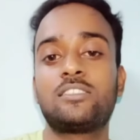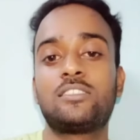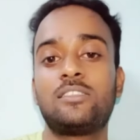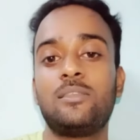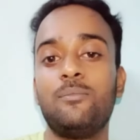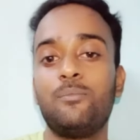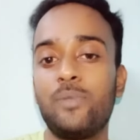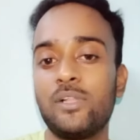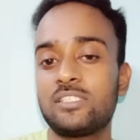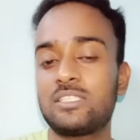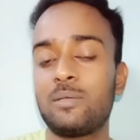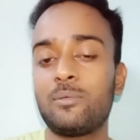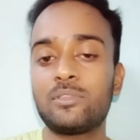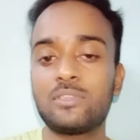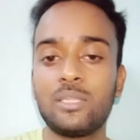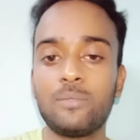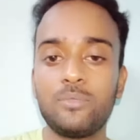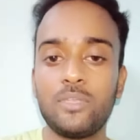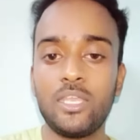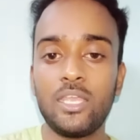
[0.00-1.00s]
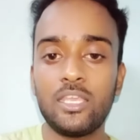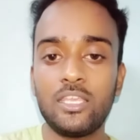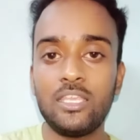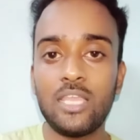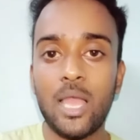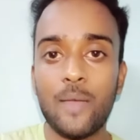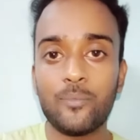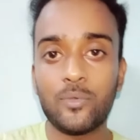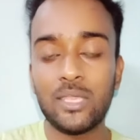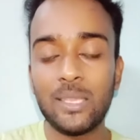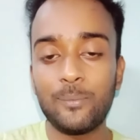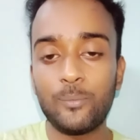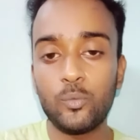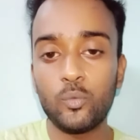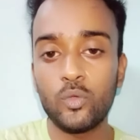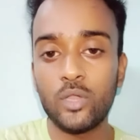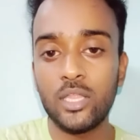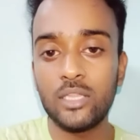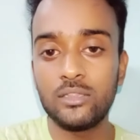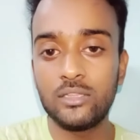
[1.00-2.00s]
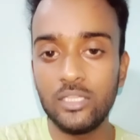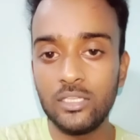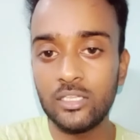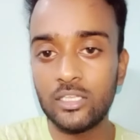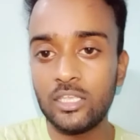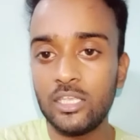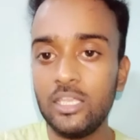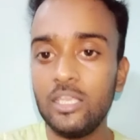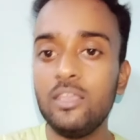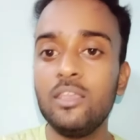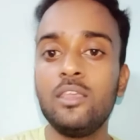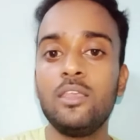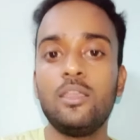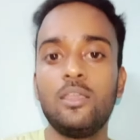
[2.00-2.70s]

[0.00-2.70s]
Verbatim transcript: सिंपल सा मतलब ये है कि आपके पूरे दिन की